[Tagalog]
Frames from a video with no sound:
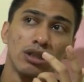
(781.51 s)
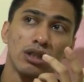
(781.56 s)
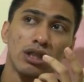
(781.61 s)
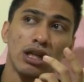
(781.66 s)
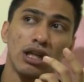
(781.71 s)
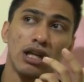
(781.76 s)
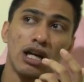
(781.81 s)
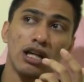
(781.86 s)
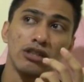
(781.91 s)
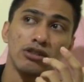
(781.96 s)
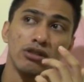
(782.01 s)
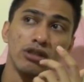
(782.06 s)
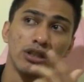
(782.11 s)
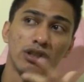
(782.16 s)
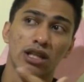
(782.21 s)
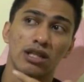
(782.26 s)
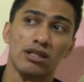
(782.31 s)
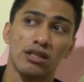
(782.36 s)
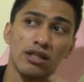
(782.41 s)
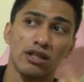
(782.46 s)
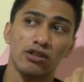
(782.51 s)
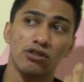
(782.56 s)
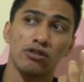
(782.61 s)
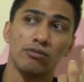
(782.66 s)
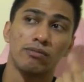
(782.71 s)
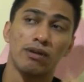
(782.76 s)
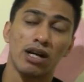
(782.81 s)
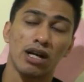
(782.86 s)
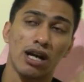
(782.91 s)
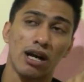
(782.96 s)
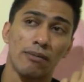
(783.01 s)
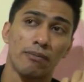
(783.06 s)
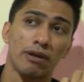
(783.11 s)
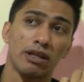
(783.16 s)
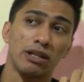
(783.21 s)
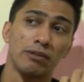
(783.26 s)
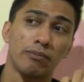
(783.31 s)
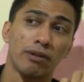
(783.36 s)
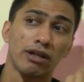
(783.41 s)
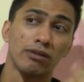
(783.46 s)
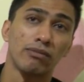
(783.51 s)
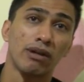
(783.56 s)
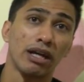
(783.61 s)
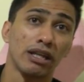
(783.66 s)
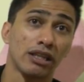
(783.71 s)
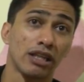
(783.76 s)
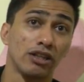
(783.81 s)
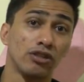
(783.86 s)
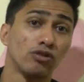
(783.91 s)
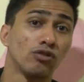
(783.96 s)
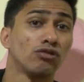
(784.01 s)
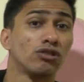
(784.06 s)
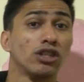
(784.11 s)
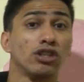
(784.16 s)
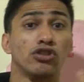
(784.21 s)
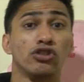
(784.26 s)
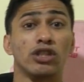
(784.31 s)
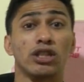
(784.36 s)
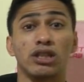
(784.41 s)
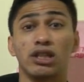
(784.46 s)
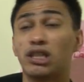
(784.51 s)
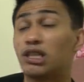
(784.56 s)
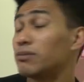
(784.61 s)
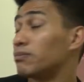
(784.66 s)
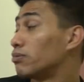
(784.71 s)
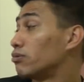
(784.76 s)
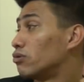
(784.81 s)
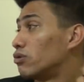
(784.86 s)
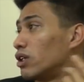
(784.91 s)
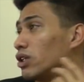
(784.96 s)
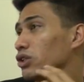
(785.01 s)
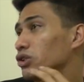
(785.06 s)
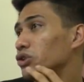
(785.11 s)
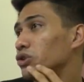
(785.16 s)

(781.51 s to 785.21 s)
kailangan nyo i-testing yung ibang company para makita nyo kung saan nyo natitipuhan